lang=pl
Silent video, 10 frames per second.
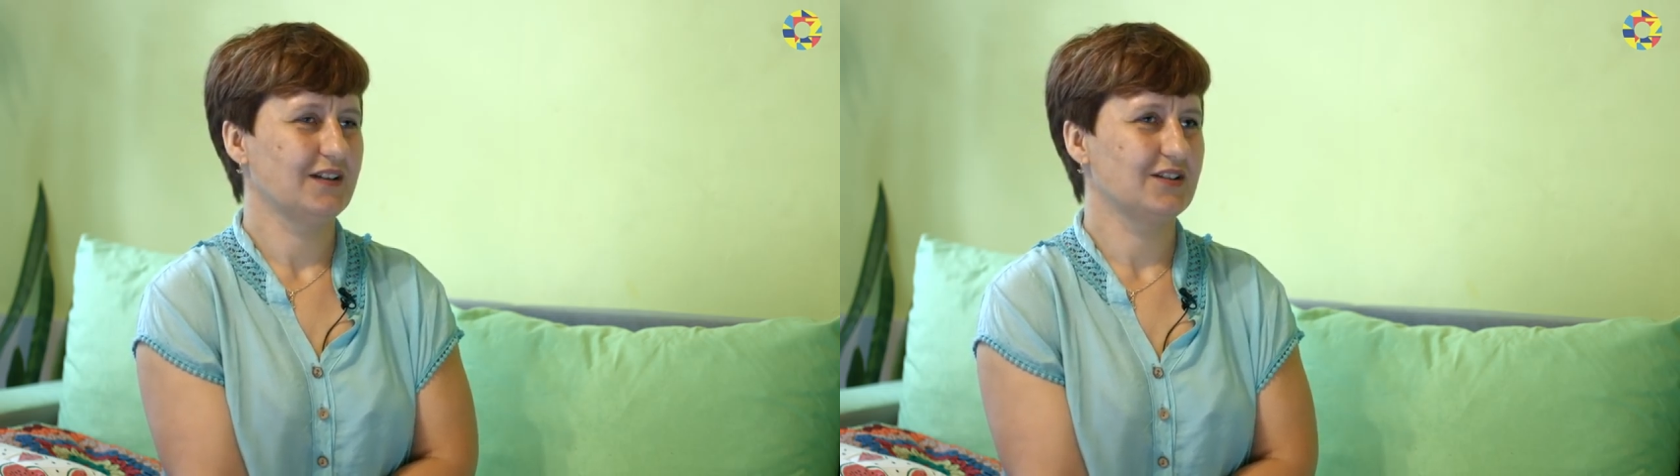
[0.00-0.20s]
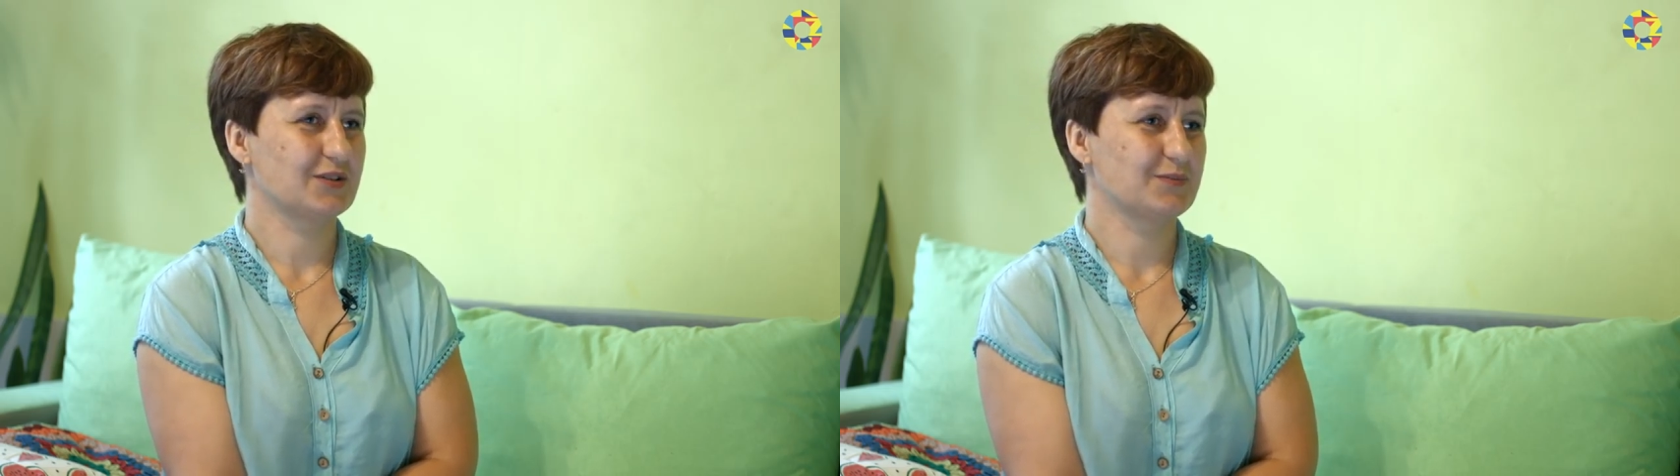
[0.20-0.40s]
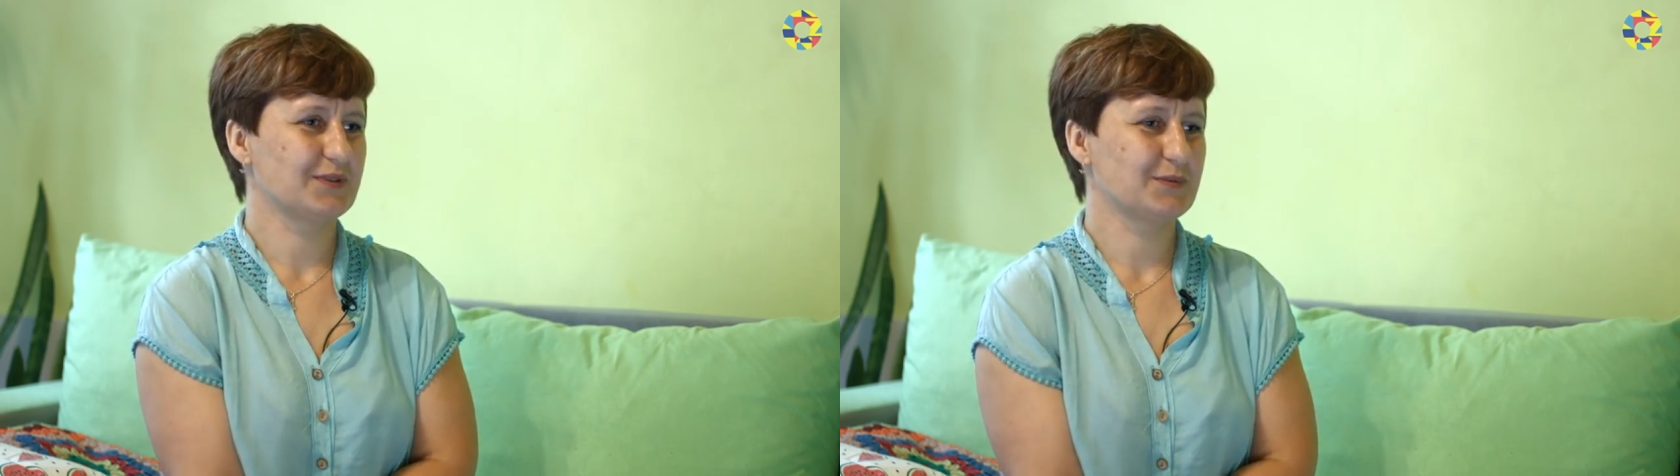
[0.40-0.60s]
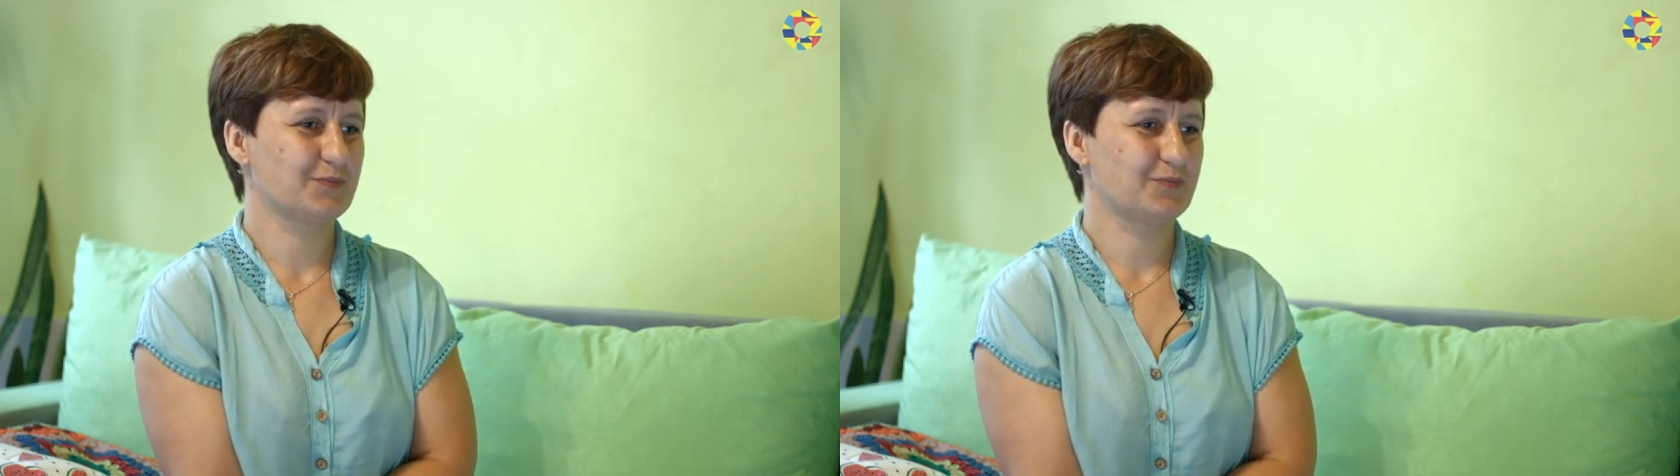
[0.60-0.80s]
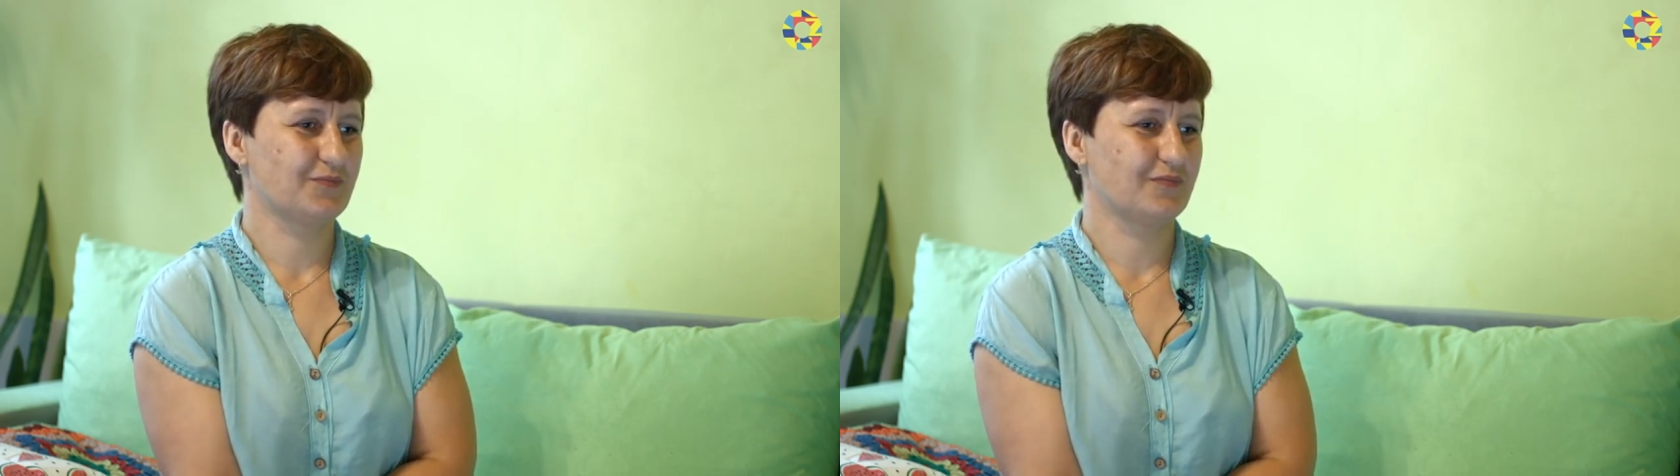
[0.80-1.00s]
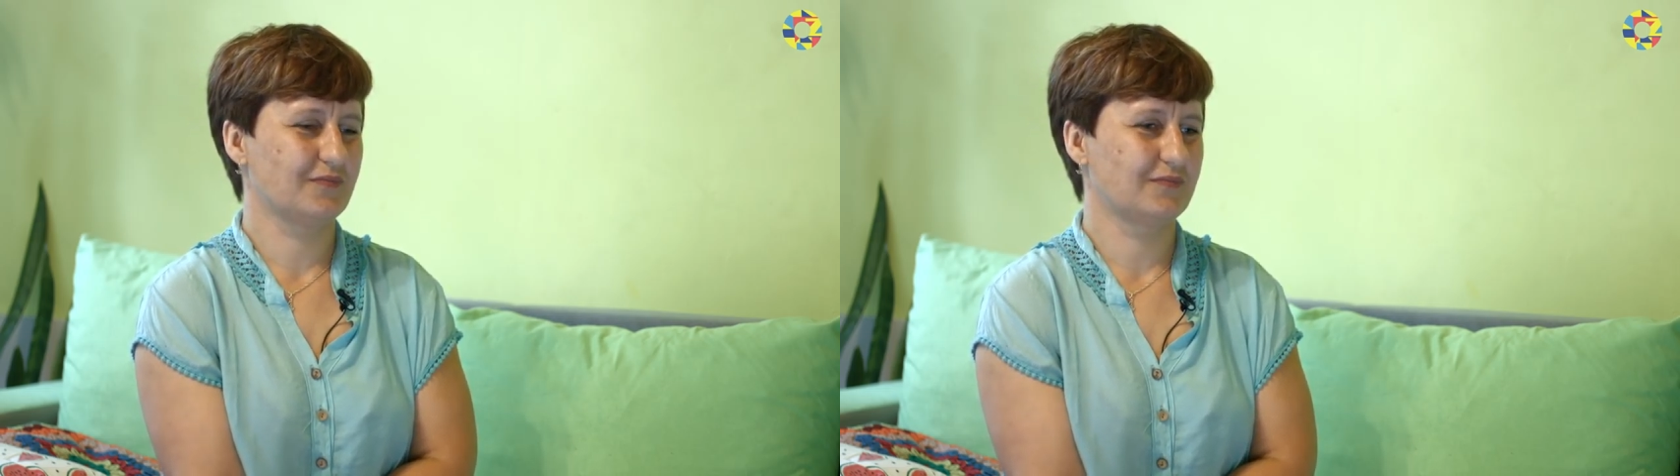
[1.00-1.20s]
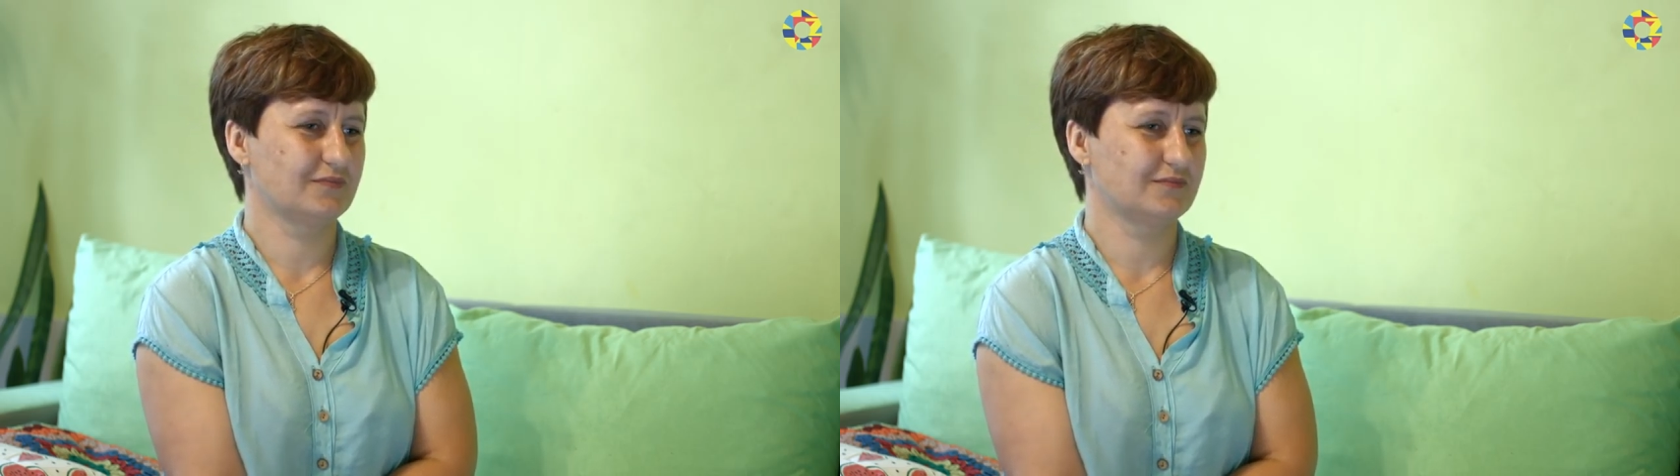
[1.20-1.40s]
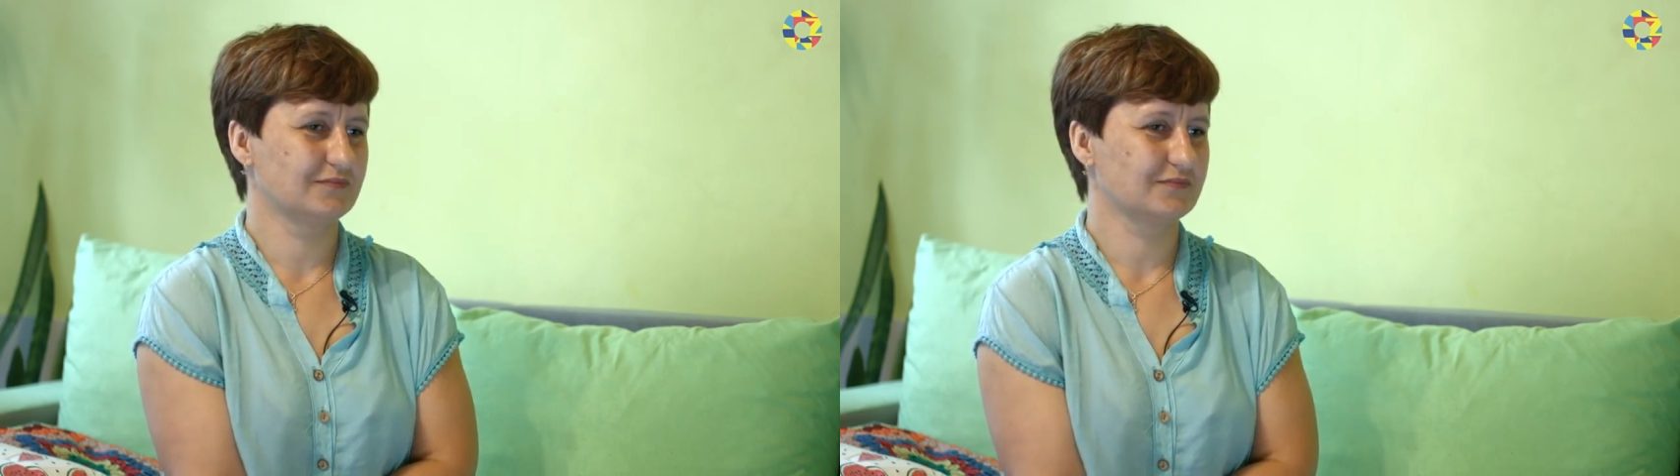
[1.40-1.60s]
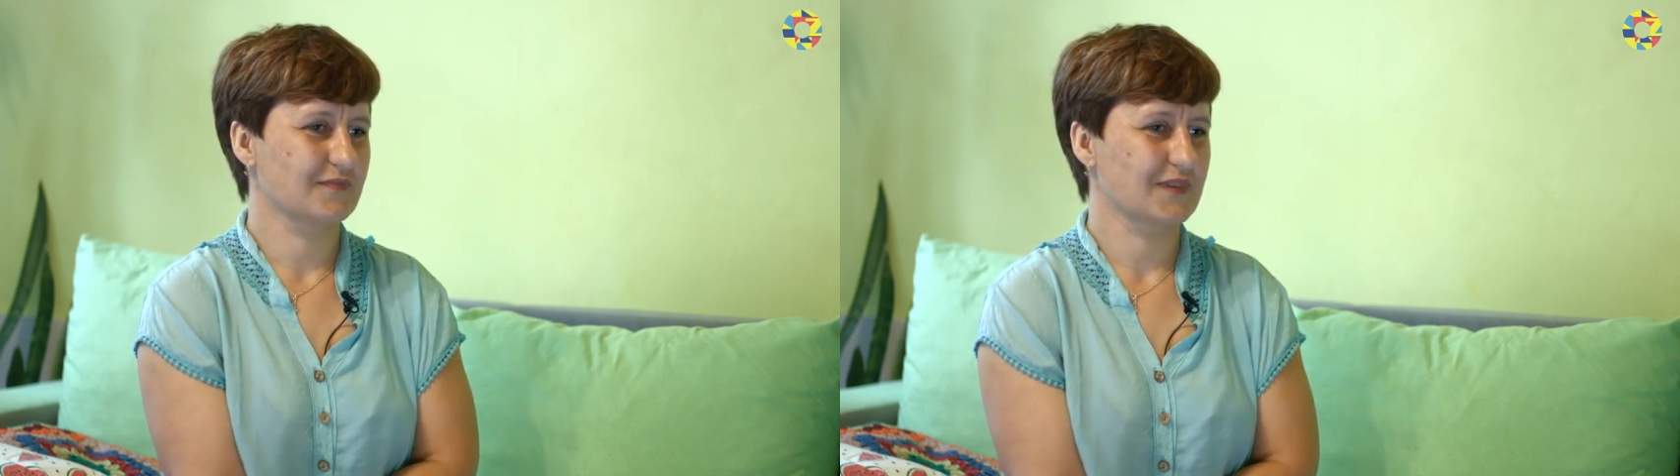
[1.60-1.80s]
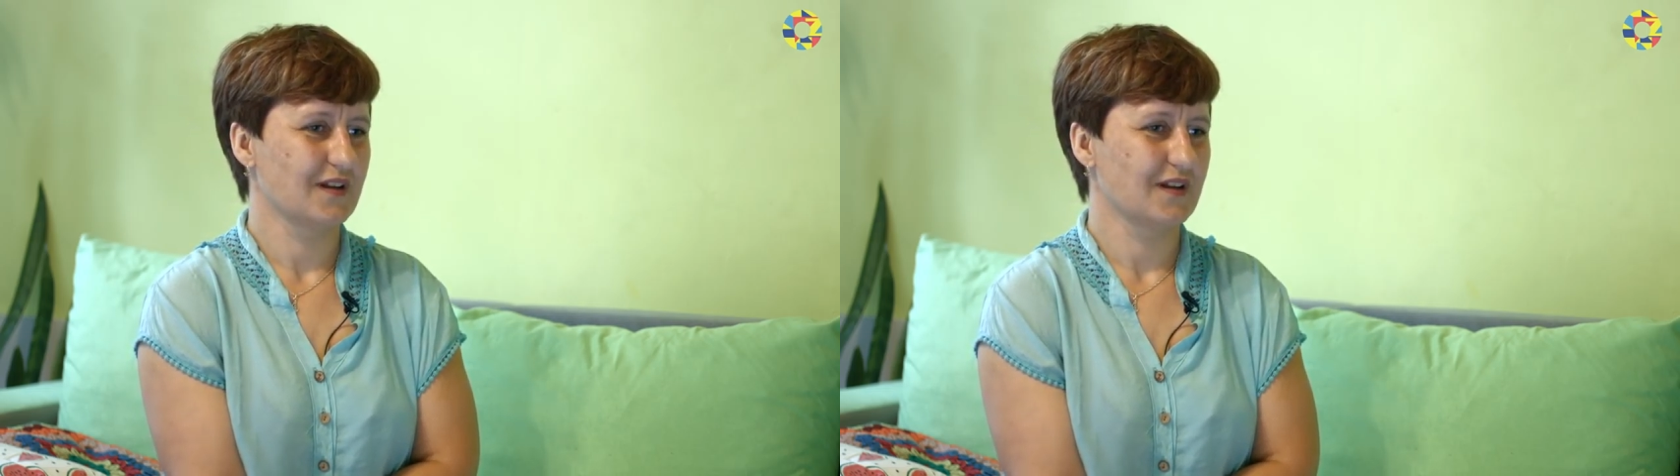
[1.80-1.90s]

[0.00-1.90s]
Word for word: i żeby mm,